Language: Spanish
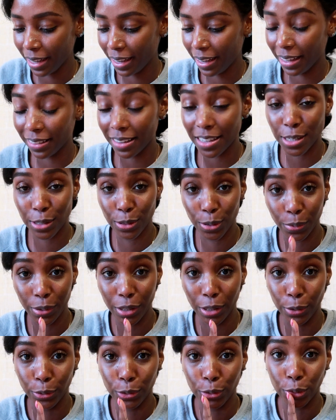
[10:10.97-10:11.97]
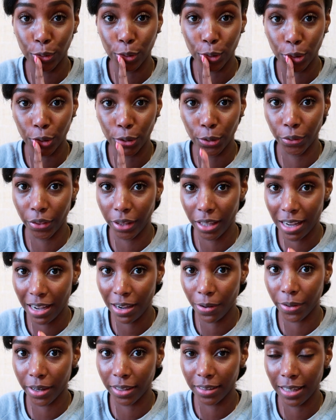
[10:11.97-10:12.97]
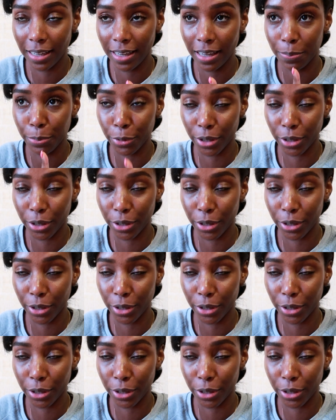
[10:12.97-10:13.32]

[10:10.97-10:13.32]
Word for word: Ella está haciendo videos todos los días ahora eh,